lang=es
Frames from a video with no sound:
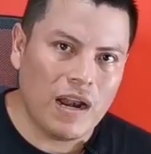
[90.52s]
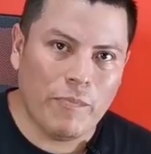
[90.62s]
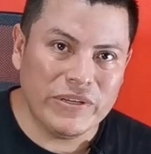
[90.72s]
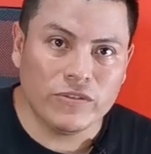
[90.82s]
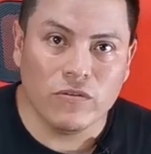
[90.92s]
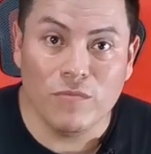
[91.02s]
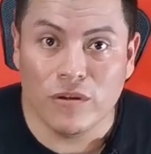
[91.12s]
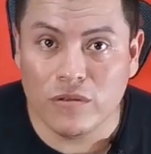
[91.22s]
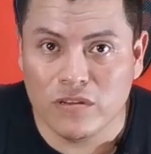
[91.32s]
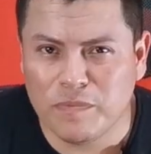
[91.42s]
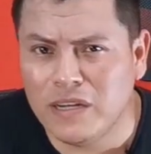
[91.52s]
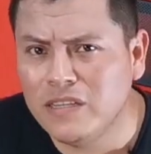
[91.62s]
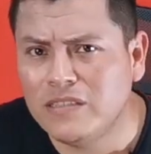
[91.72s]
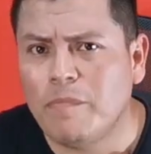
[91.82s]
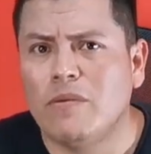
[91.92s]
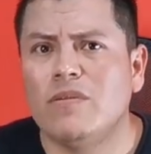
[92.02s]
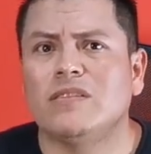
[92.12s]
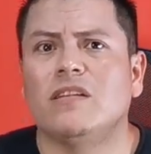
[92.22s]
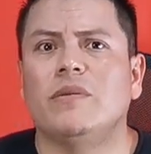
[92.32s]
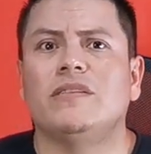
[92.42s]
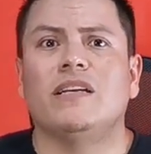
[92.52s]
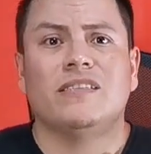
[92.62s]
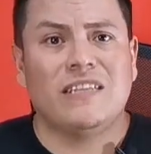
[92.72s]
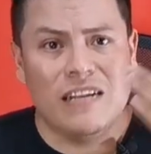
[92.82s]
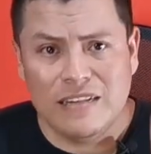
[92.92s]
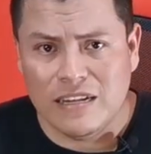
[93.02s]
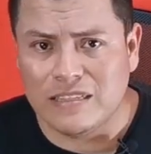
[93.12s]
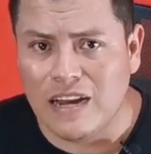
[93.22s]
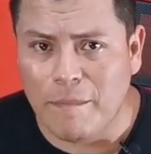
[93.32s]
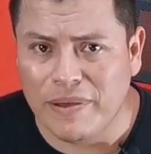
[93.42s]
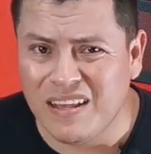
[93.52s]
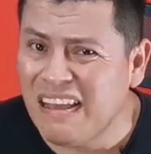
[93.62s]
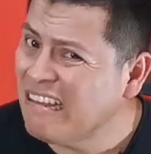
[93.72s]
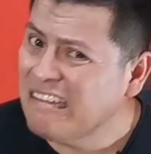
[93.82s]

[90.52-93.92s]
el puesto número 2, para destapar una cerveza, si andas en la peda,